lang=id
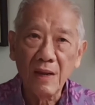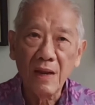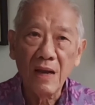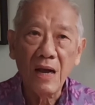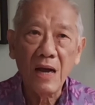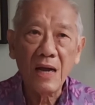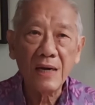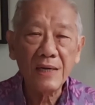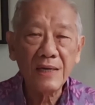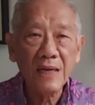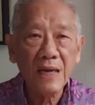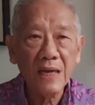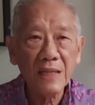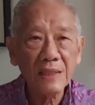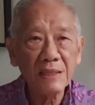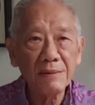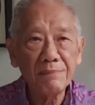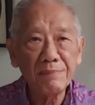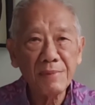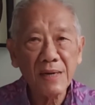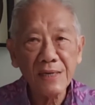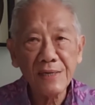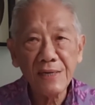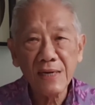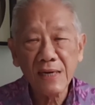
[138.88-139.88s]
Ada
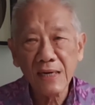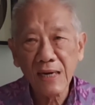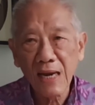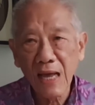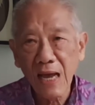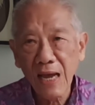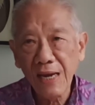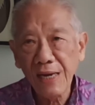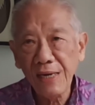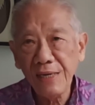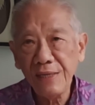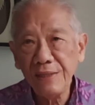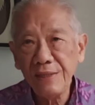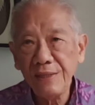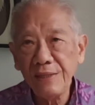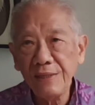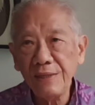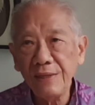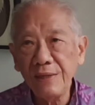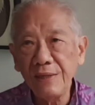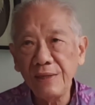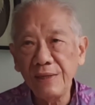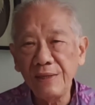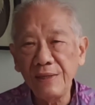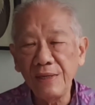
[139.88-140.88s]
teman yang lain
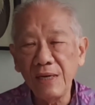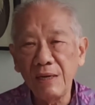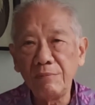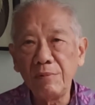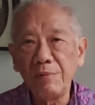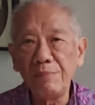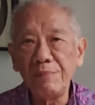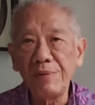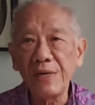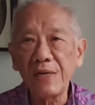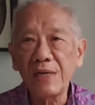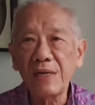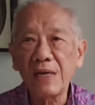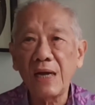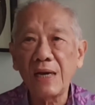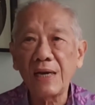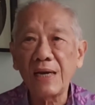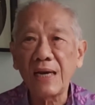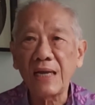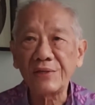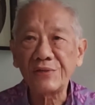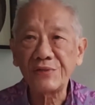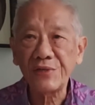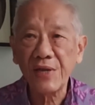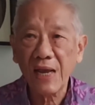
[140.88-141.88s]
yang memberikan
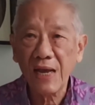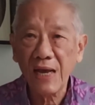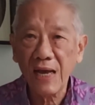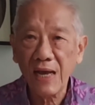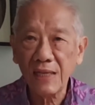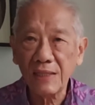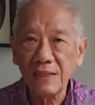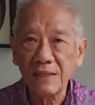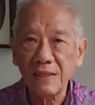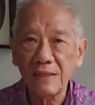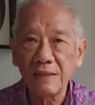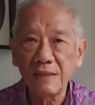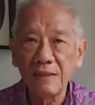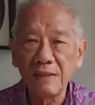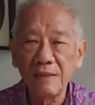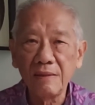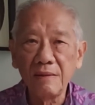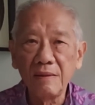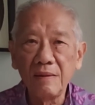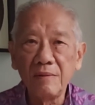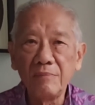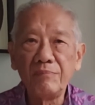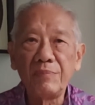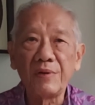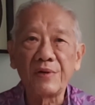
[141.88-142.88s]
nasihat,
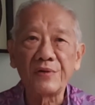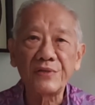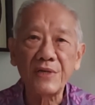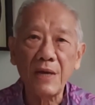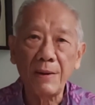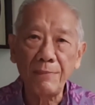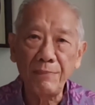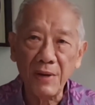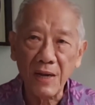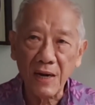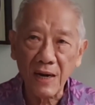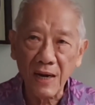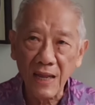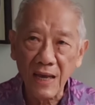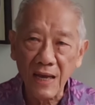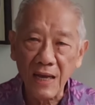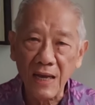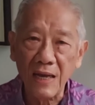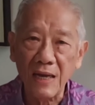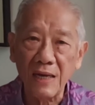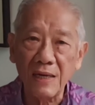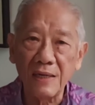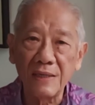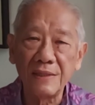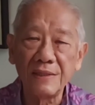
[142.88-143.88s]
bersabarlah
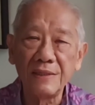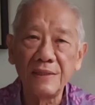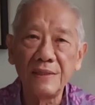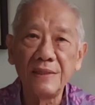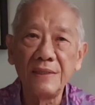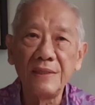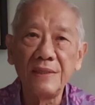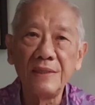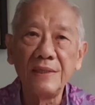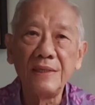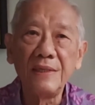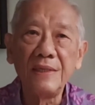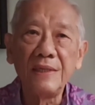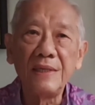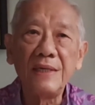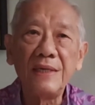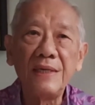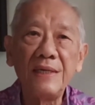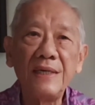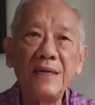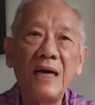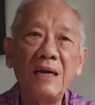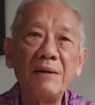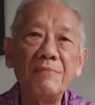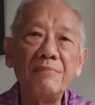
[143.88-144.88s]

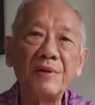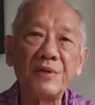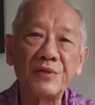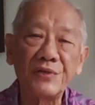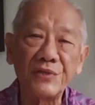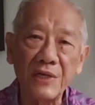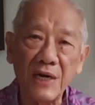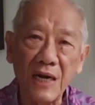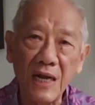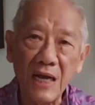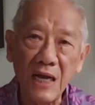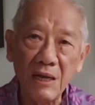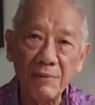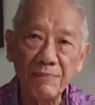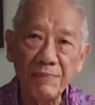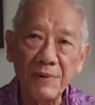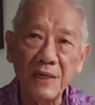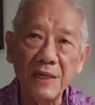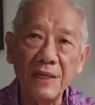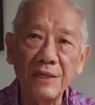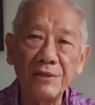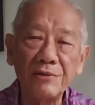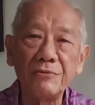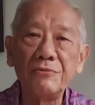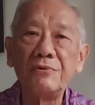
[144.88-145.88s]
dan berserah
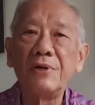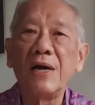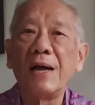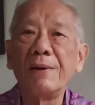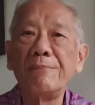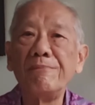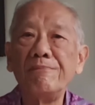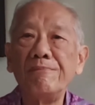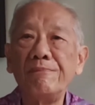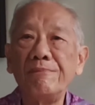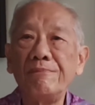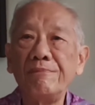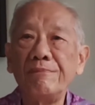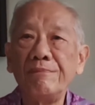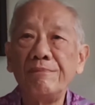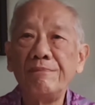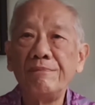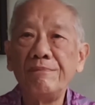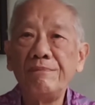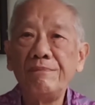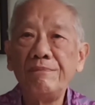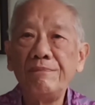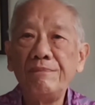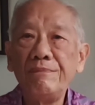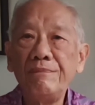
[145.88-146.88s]
pada Tuhan.
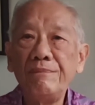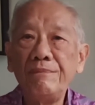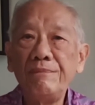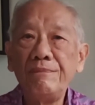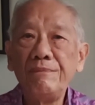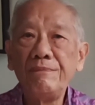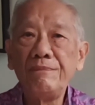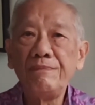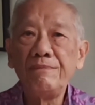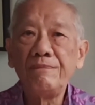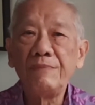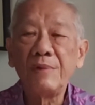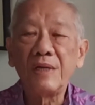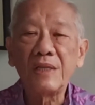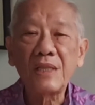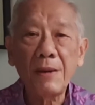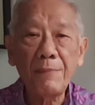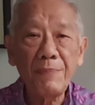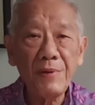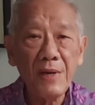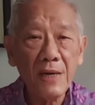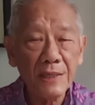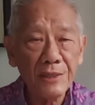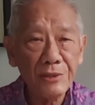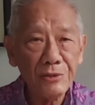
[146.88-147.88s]

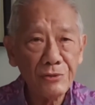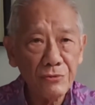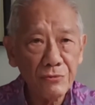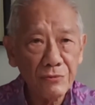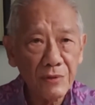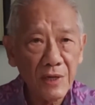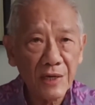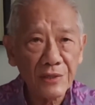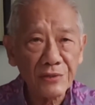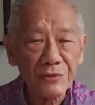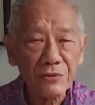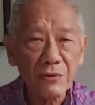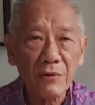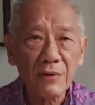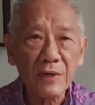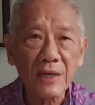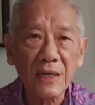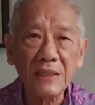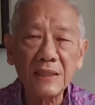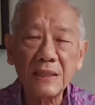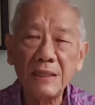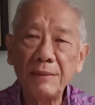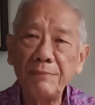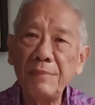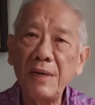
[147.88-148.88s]
Tetapi ada juga
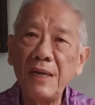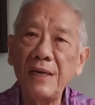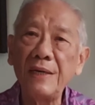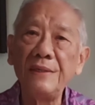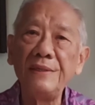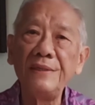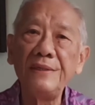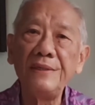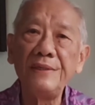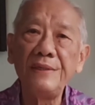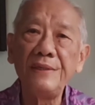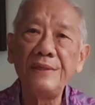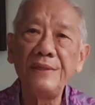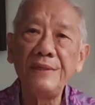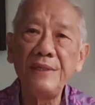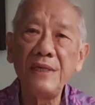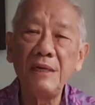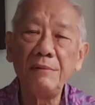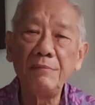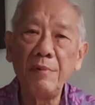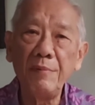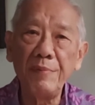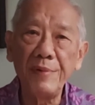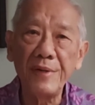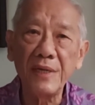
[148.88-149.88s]
seorang teman
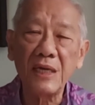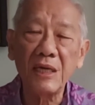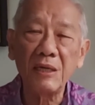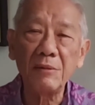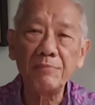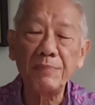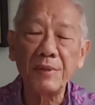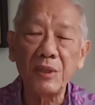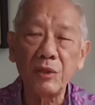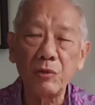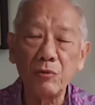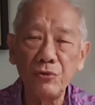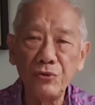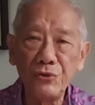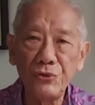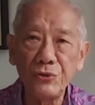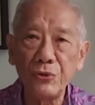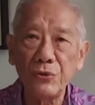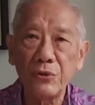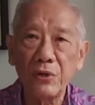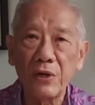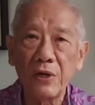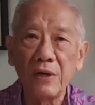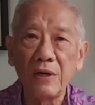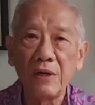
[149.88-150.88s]
yang memberikan
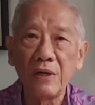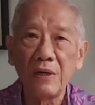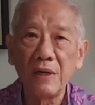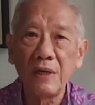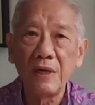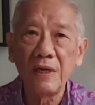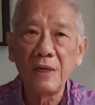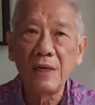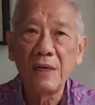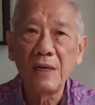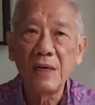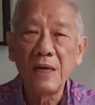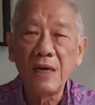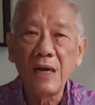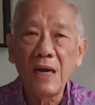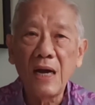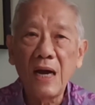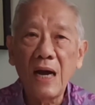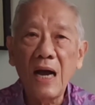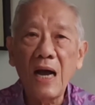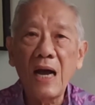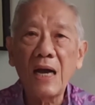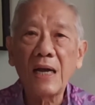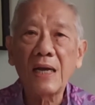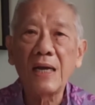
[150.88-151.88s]
petunjuk
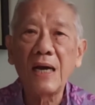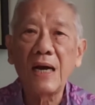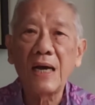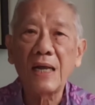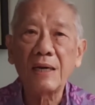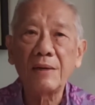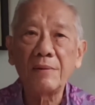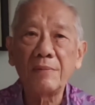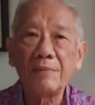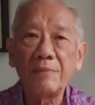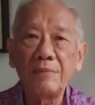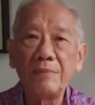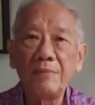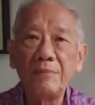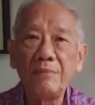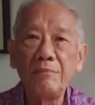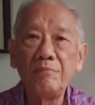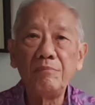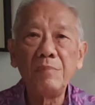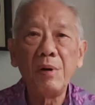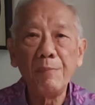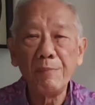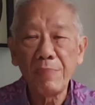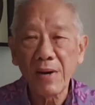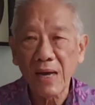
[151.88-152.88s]
agar
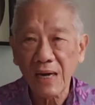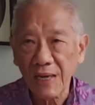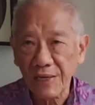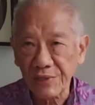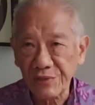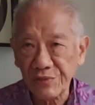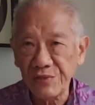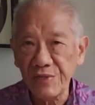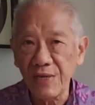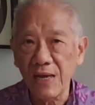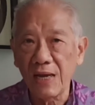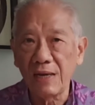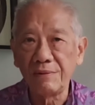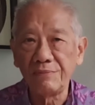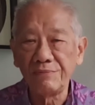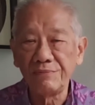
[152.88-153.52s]
membalasnya